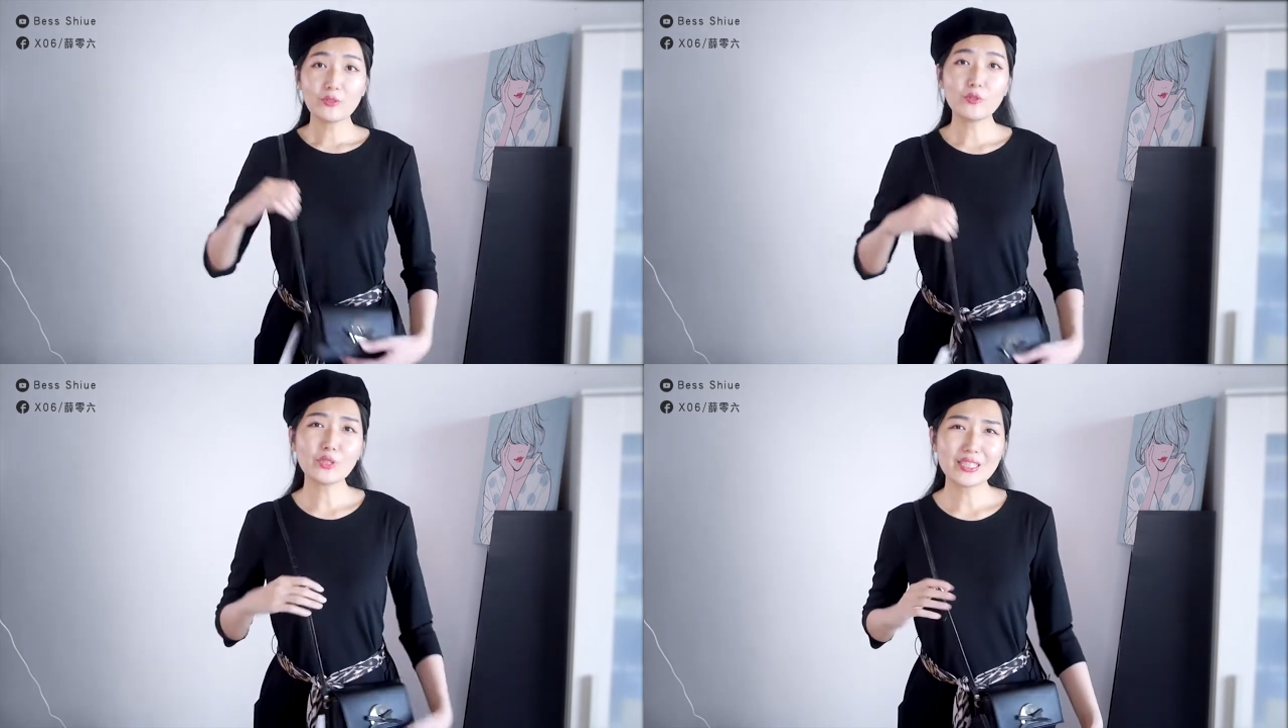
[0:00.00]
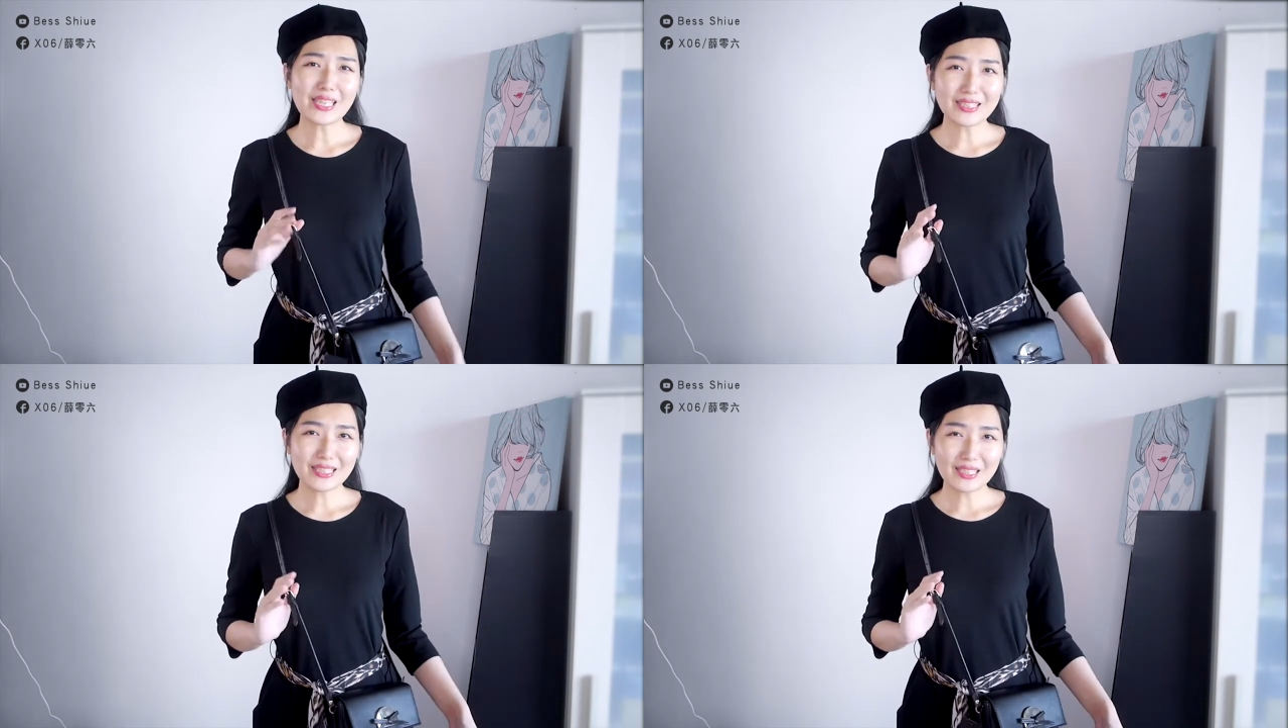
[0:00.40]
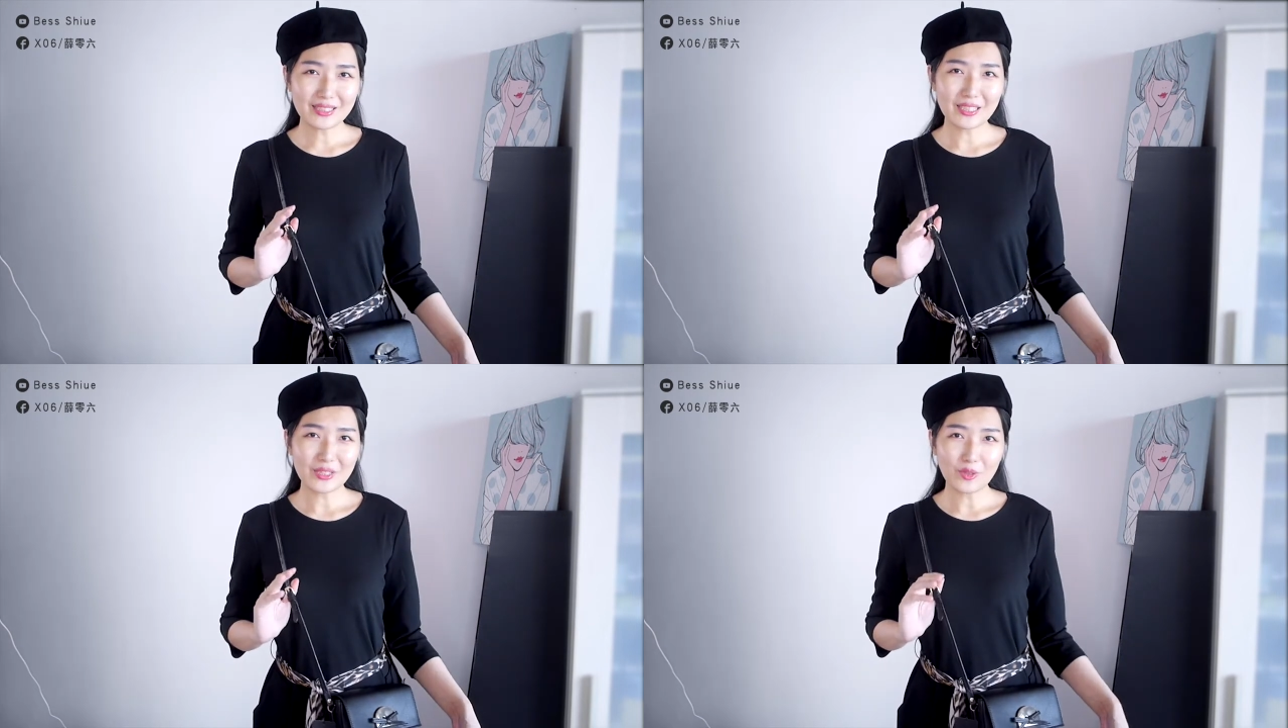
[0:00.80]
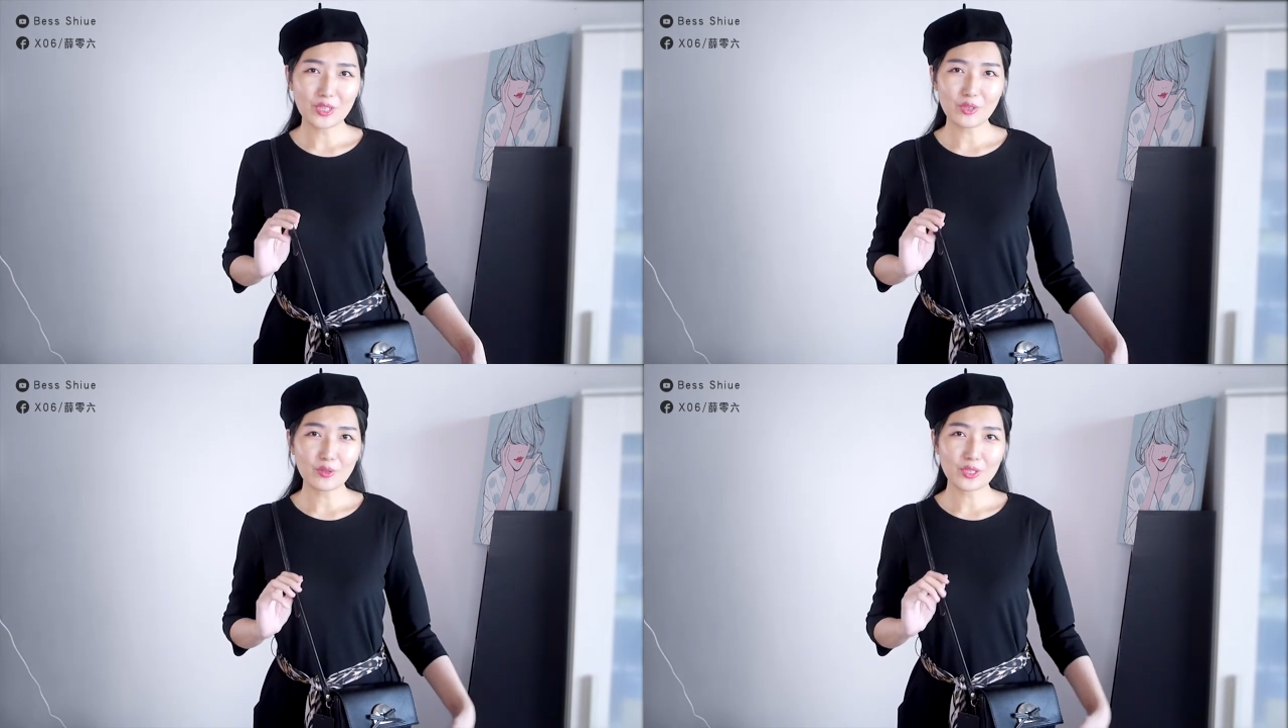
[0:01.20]
尤其像今年真的很流
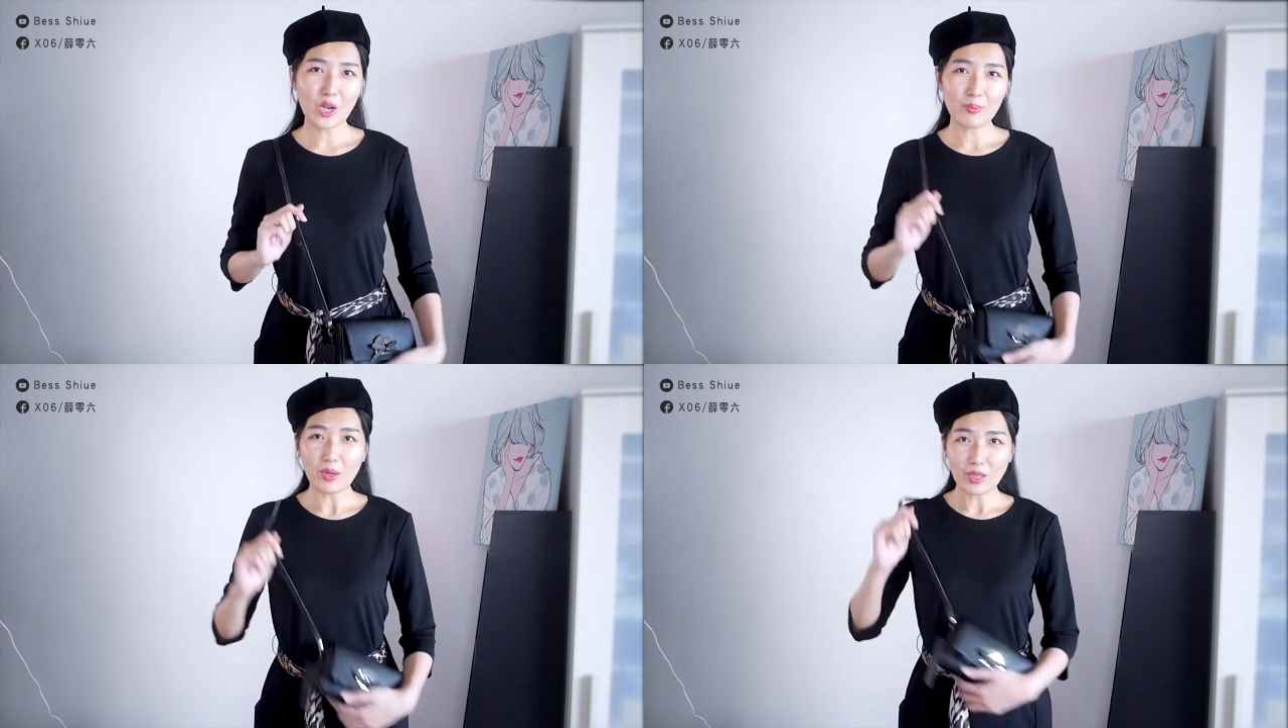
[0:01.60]
行这种小包，